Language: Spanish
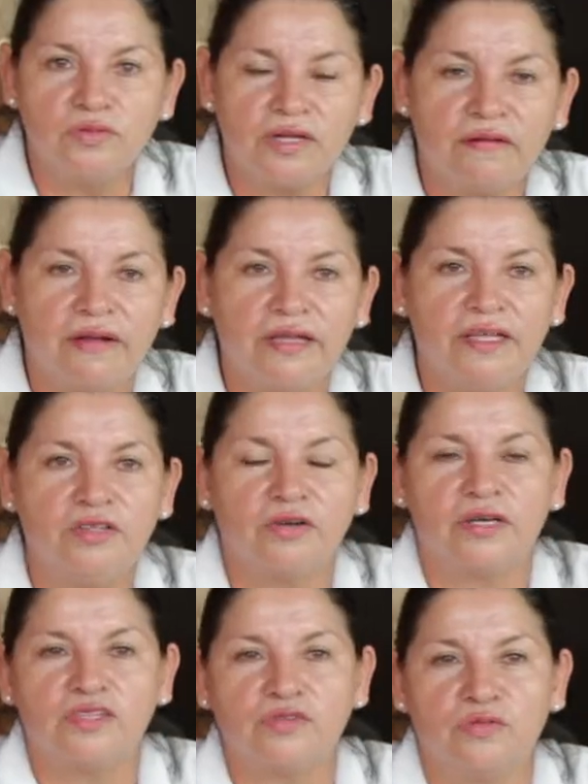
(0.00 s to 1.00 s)
trabajito,
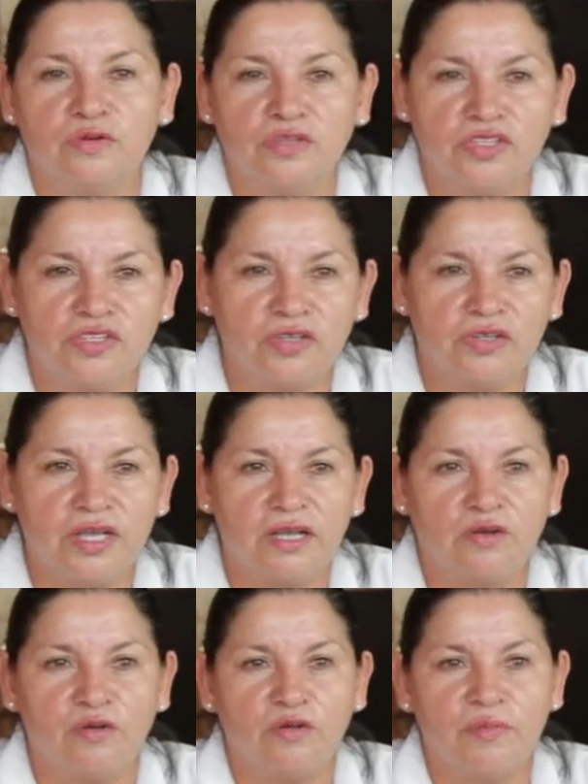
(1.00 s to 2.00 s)
que sus condiciones
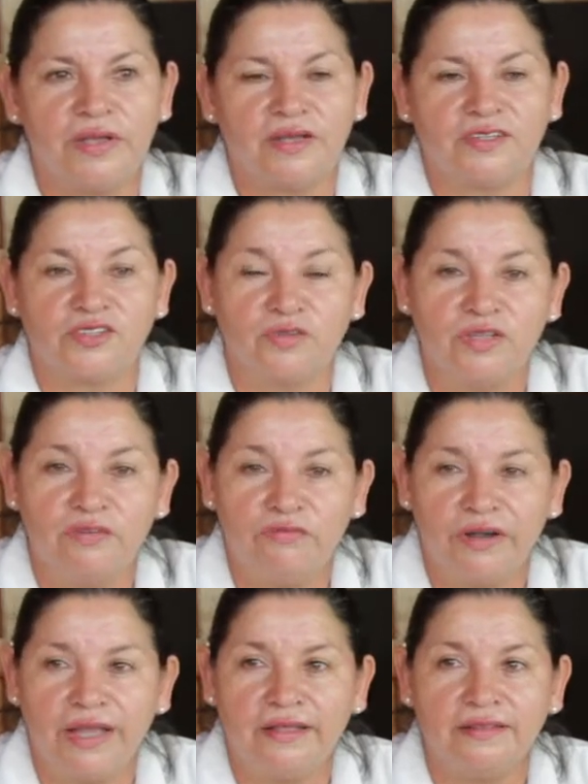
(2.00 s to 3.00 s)
económicas son
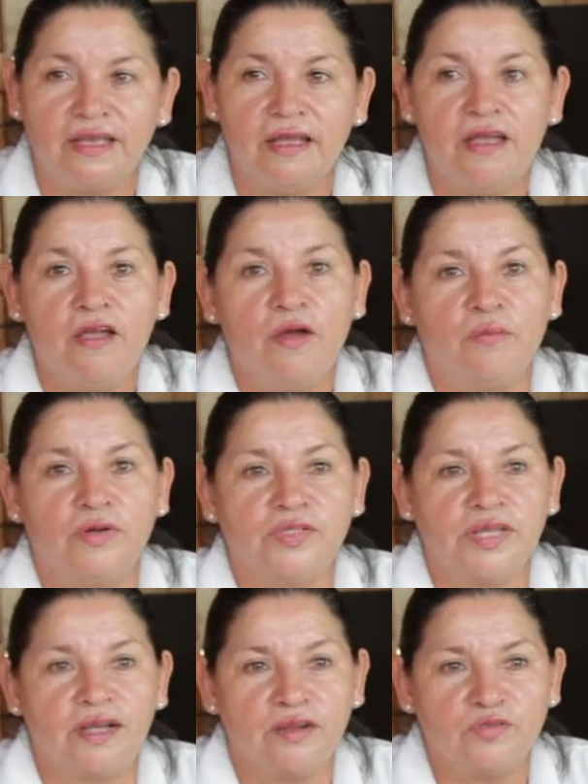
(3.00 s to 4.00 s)
diferentes, pues
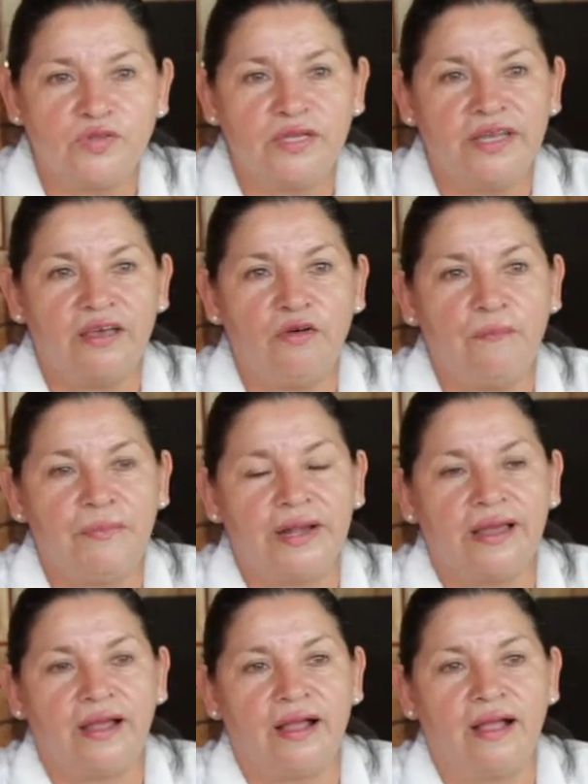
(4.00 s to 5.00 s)
se han auxiliado
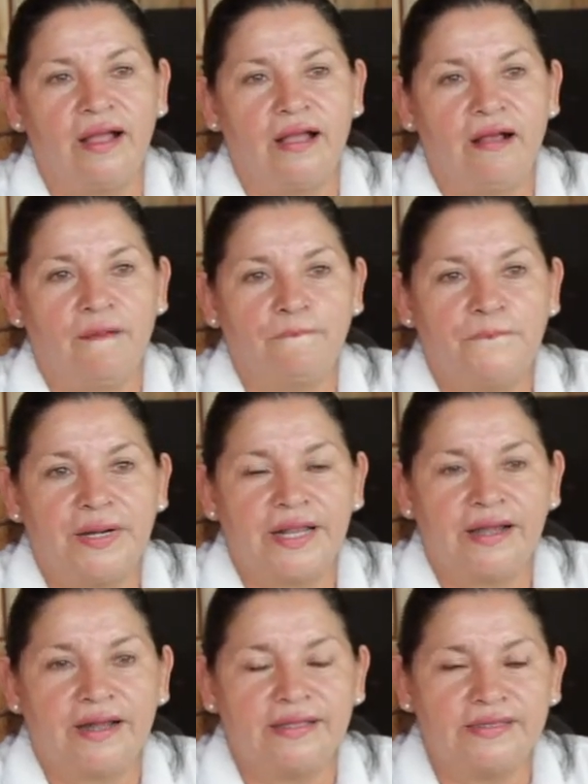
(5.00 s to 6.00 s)
para,
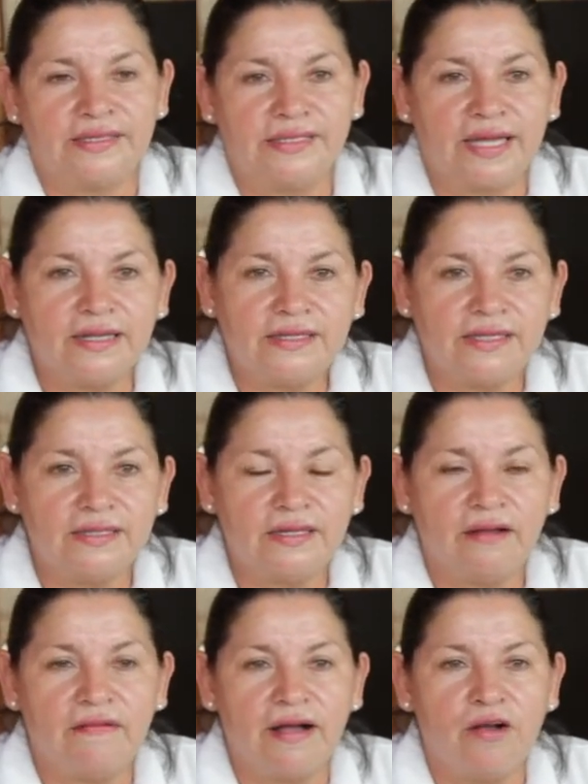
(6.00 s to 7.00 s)
garantizar ese
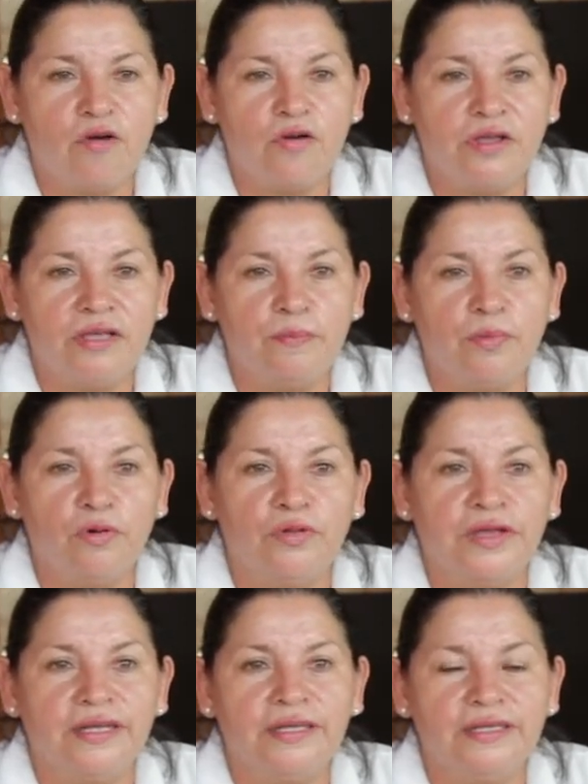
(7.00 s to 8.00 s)
trabajo y
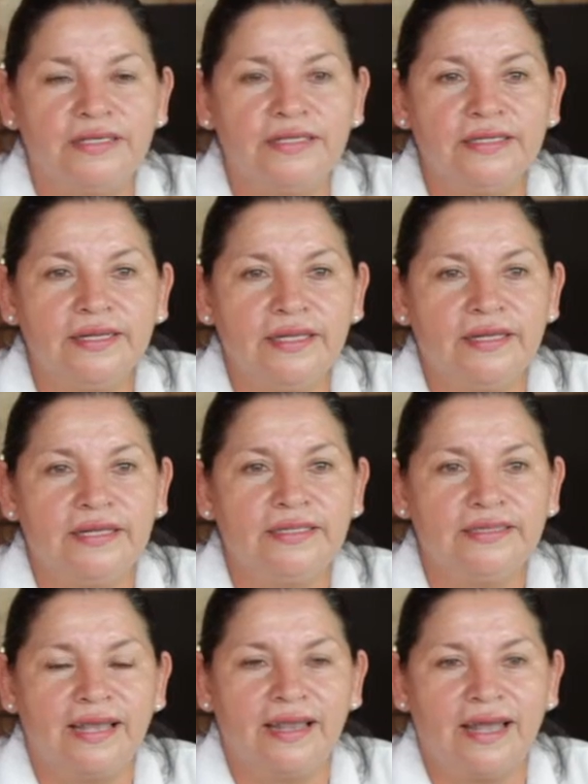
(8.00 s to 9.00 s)
poder ir
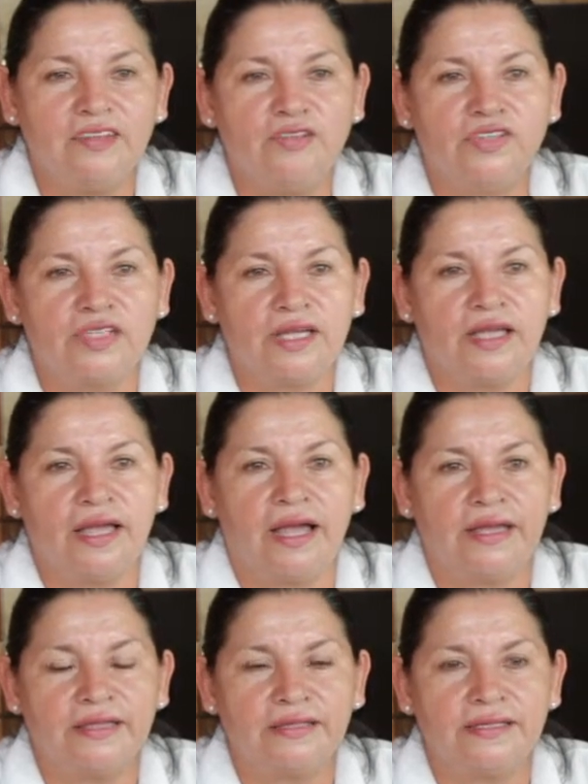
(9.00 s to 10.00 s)
instalándose
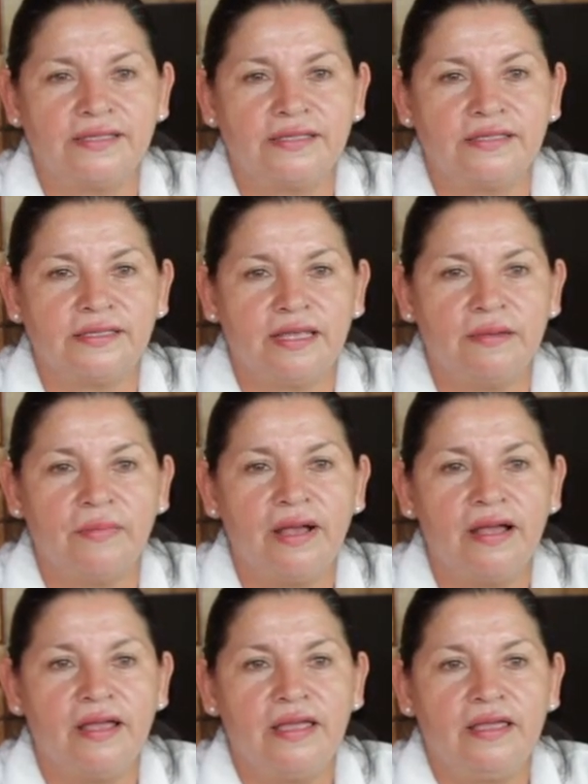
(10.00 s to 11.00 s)
a este
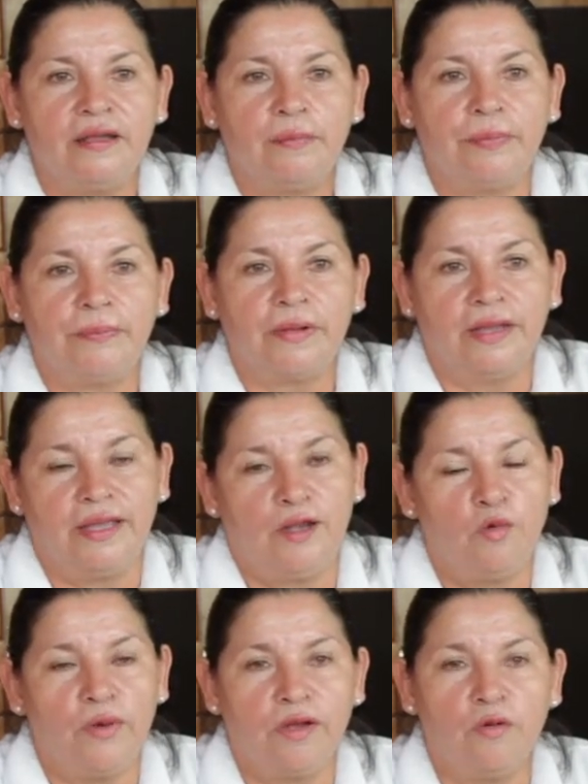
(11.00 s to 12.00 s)
sistema que
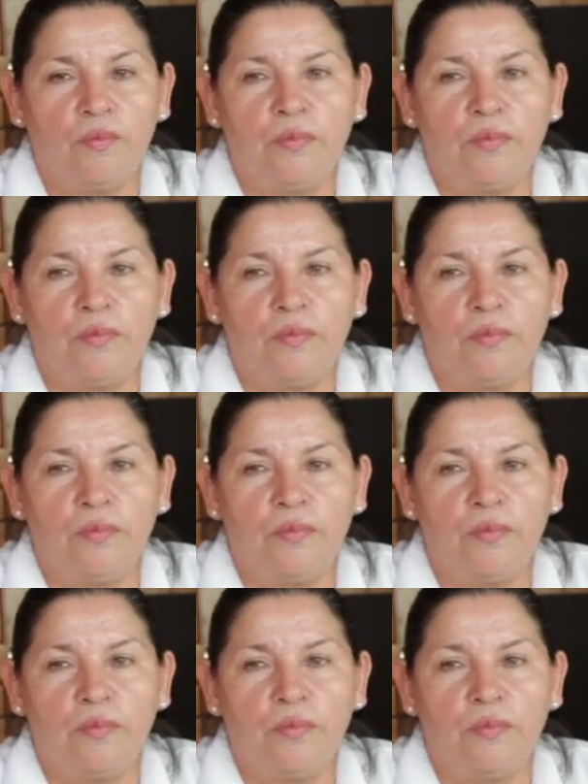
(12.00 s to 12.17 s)
luego